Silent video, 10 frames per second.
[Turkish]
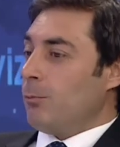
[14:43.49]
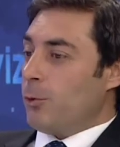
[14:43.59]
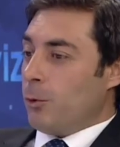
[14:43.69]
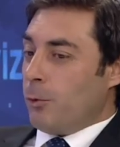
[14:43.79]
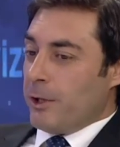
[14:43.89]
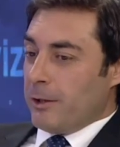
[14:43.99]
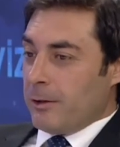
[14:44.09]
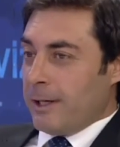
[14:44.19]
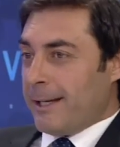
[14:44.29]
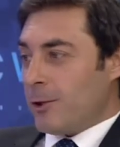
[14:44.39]
Bu yoğun
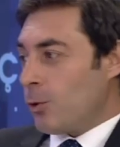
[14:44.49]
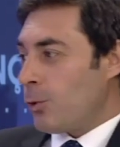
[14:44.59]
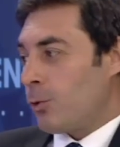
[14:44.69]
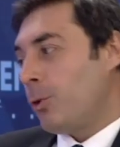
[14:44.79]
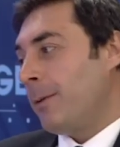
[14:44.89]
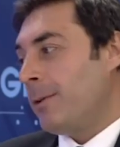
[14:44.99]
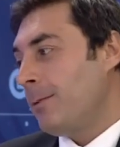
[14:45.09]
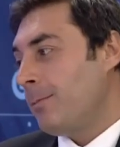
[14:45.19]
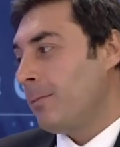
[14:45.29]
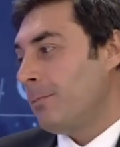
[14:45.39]
yılın en zor
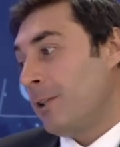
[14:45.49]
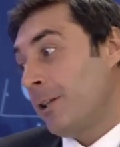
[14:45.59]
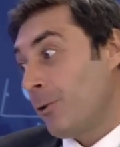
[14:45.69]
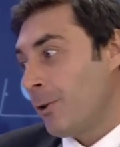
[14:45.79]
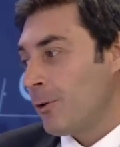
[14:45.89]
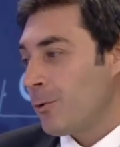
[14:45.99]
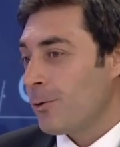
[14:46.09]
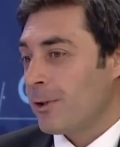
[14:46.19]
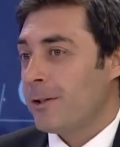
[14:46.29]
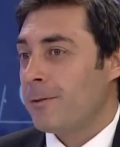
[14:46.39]
dönemi bana göre
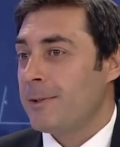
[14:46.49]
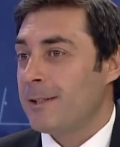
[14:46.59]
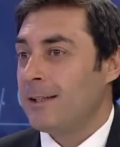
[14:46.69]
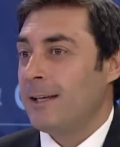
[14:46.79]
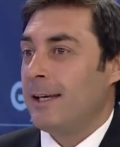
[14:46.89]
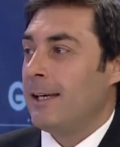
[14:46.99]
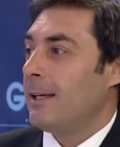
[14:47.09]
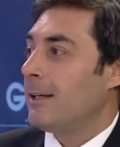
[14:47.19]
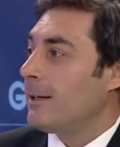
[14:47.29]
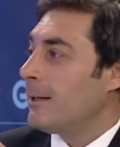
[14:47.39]
çocuklarımızın
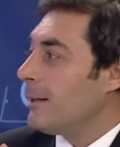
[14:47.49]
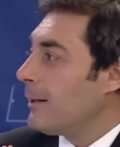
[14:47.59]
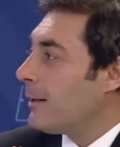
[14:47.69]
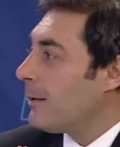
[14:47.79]
e,